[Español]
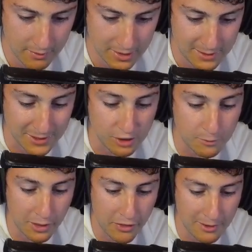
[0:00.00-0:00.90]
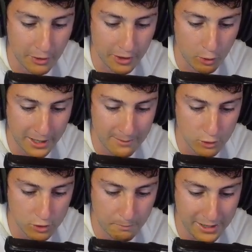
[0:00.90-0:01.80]
Si pasamos por encima lo
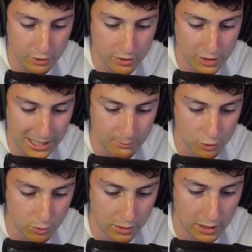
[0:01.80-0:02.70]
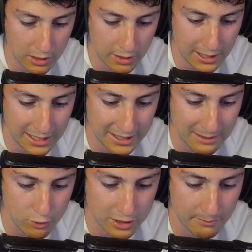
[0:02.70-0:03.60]
recuperamos, pero si nos sacamos ulti y la
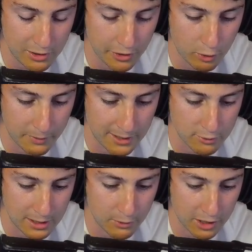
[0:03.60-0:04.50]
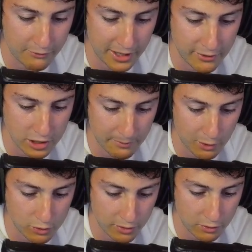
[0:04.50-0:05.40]
tiramos también lo recuperamos, ¿vale? Porque ahora fijaros que pego
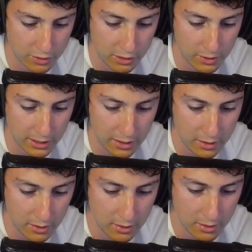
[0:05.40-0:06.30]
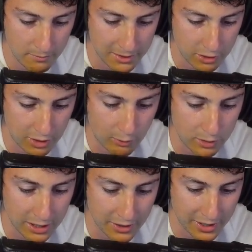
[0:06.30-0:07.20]
850 me tiro la
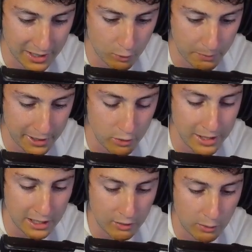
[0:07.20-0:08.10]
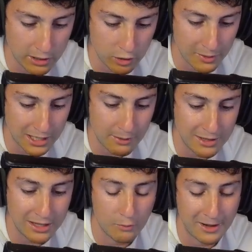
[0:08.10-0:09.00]
ulti, recupero y tengo la ulti
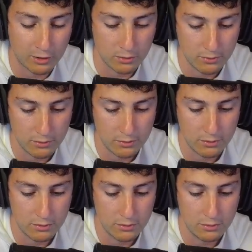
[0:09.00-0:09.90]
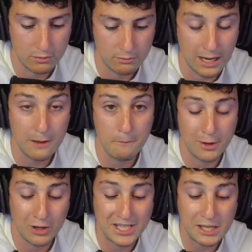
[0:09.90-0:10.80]
automáticamente y lo mato. ¿Vale?
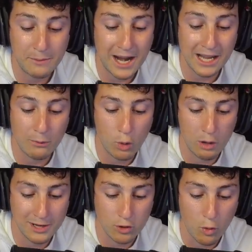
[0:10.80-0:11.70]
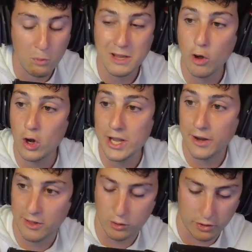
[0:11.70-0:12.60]
Pero tenéis que esperar a que vuelva. Es como el Mjolnir
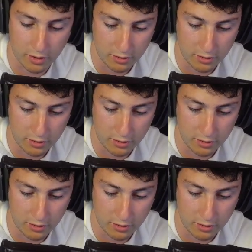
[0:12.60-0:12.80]
de Thor.